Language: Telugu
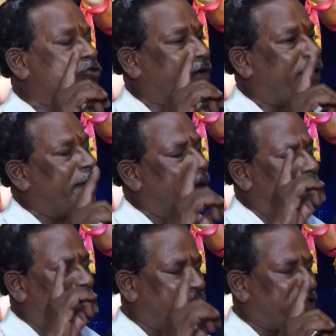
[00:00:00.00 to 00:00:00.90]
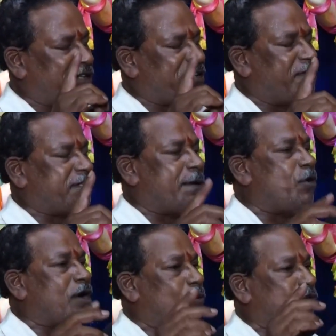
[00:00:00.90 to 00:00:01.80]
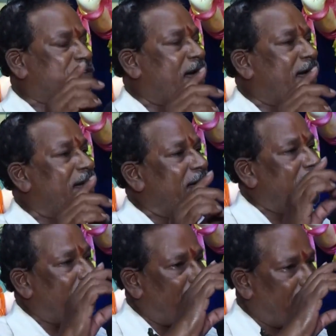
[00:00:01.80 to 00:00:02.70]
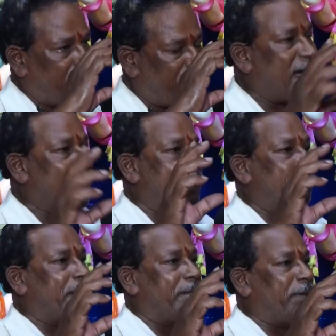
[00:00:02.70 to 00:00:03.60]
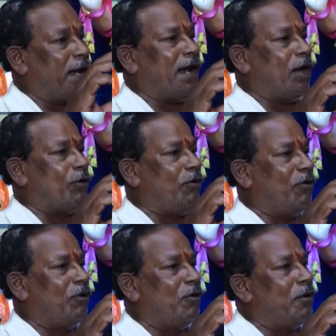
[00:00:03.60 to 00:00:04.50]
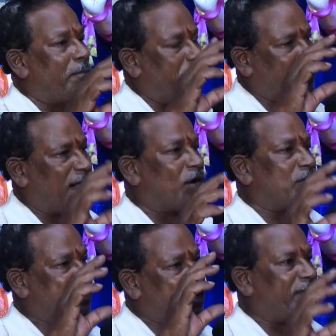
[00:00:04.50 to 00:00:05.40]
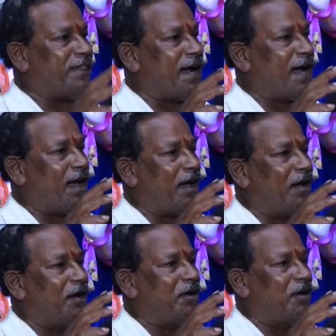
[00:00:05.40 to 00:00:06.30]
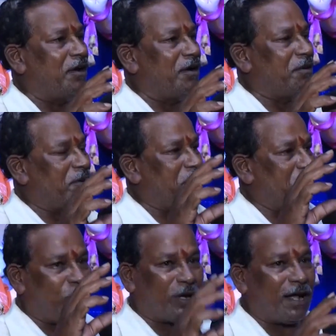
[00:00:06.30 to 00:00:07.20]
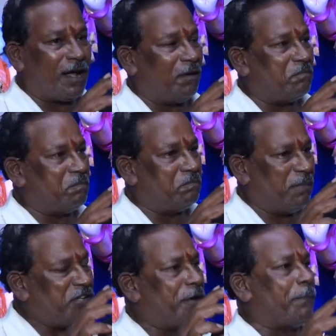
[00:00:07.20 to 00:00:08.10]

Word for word: నుంచి ప్రతి సంవత్సరం ఒక కొత్త విధంగా పిల్లలకు పెద్దలకు నచ్చే విధంగా ఒక మంచి